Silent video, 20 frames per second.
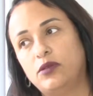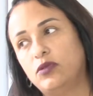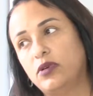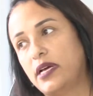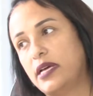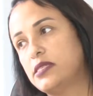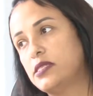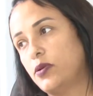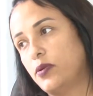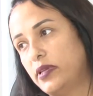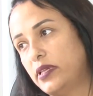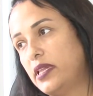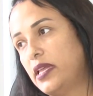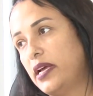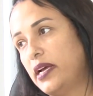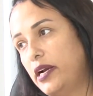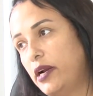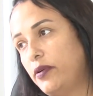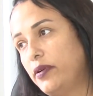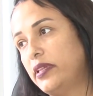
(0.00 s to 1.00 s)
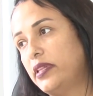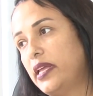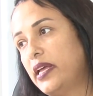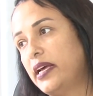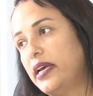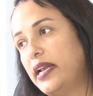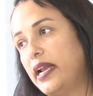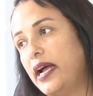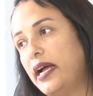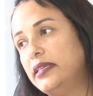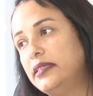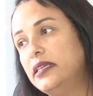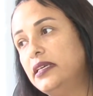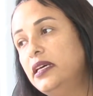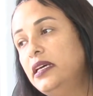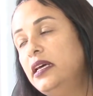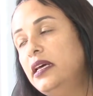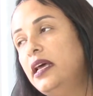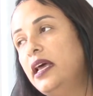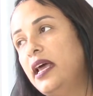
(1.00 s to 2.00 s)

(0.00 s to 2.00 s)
educação integral integrada,